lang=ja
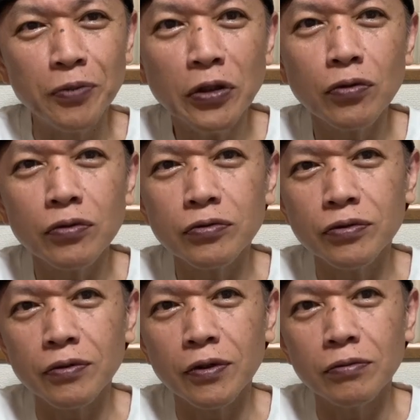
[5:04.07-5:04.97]
ピンとくる
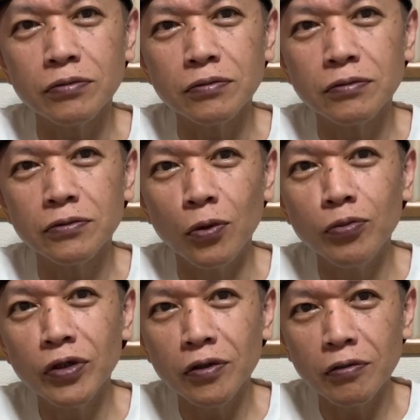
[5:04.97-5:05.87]
人は多分丼
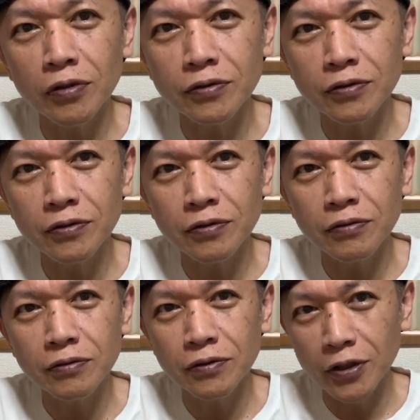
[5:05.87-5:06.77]
型のやつですけど、
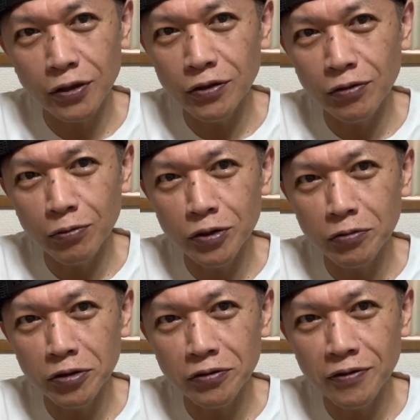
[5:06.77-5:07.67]
いらっしゃるかもしれ
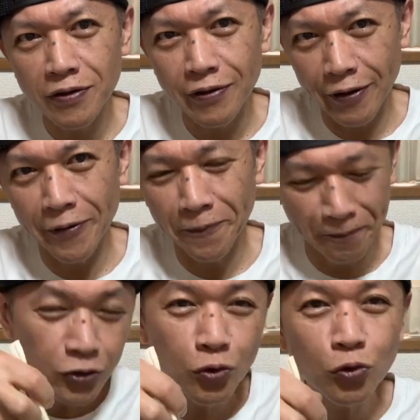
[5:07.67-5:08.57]
ませんね。はい。
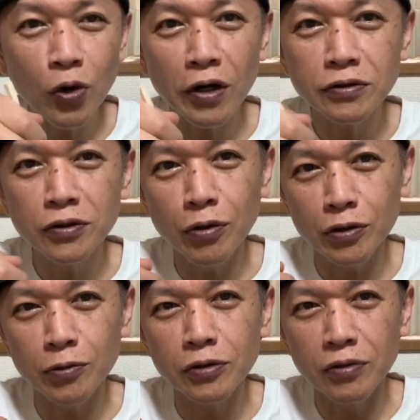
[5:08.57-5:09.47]
その感じは
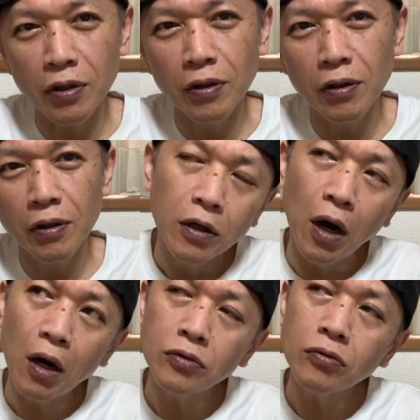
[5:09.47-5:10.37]
しますね。
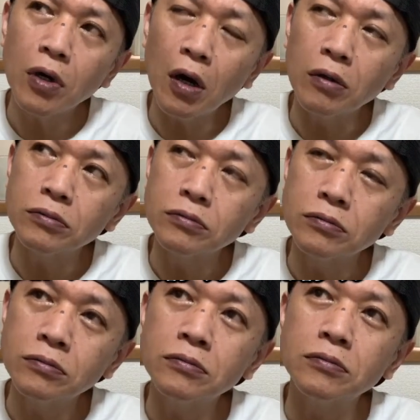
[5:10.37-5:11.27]
ラード感、
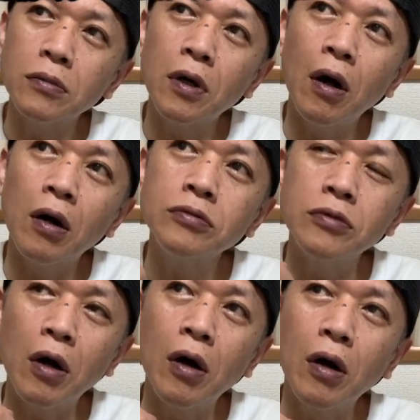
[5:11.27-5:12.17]
うん、まあ、ある
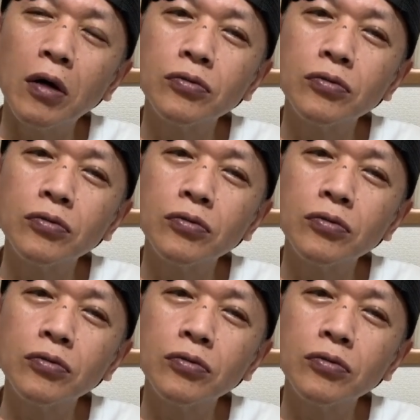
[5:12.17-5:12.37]
な。